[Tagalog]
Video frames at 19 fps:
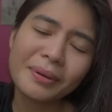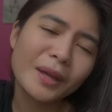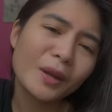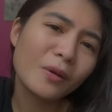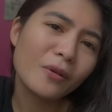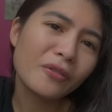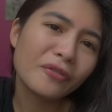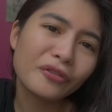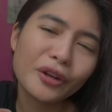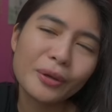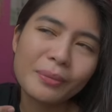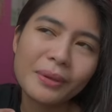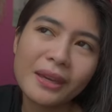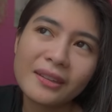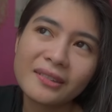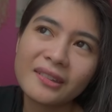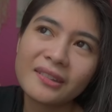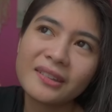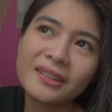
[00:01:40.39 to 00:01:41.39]
Pero for me
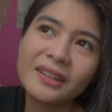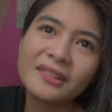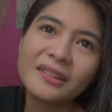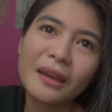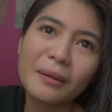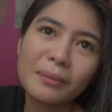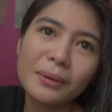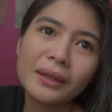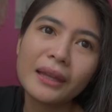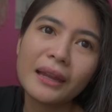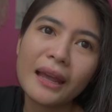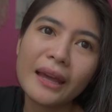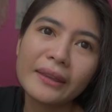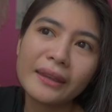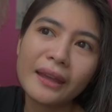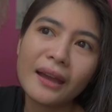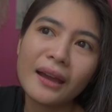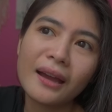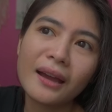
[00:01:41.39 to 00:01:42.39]
kasi, sinasabi nila
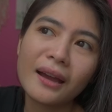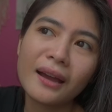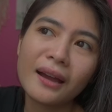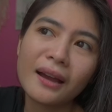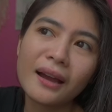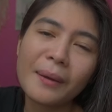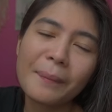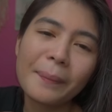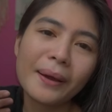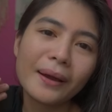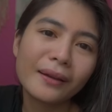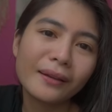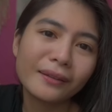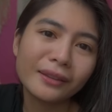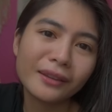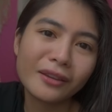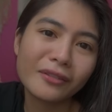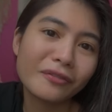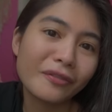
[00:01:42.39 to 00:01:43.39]
na kapag
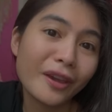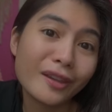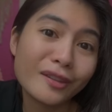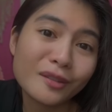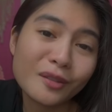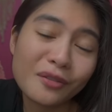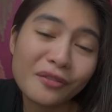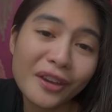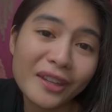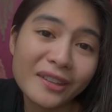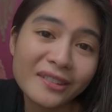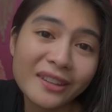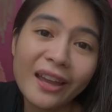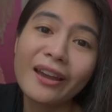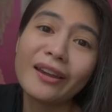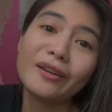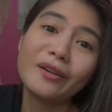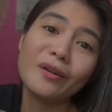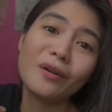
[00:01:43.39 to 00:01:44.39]
nag-face-to-face
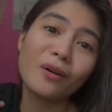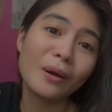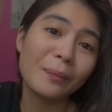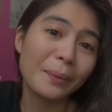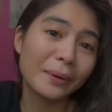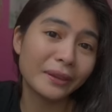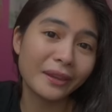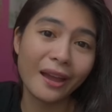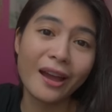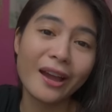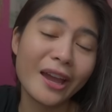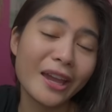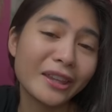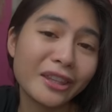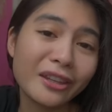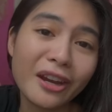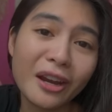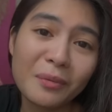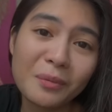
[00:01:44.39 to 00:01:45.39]
na kayo, kapag
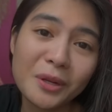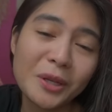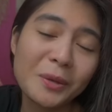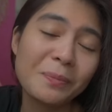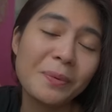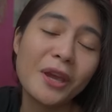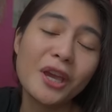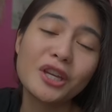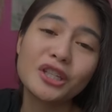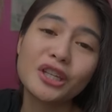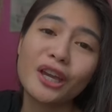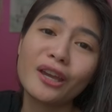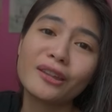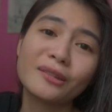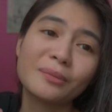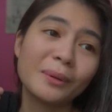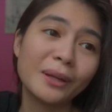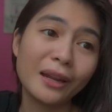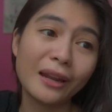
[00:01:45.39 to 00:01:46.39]
nakaka-interact mo na yung
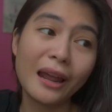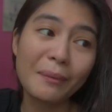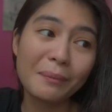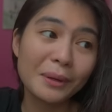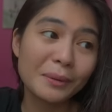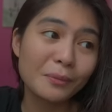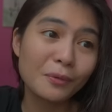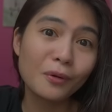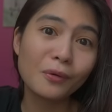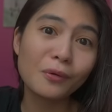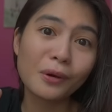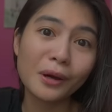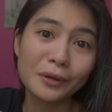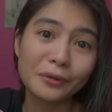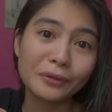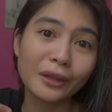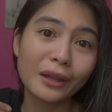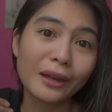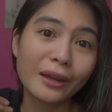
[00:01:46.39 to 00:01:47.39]
patients, malalaman mo kung
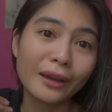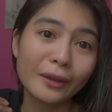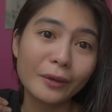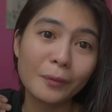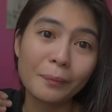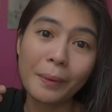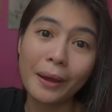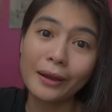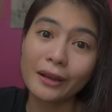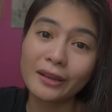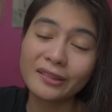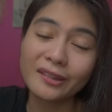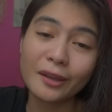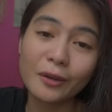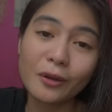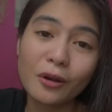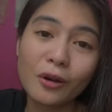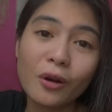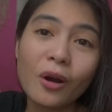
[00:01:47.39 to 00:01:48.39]
ano talaga yung para
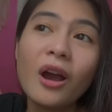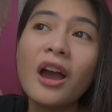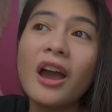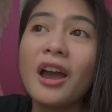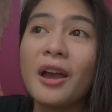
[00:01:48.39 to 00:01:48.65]
sa'yo,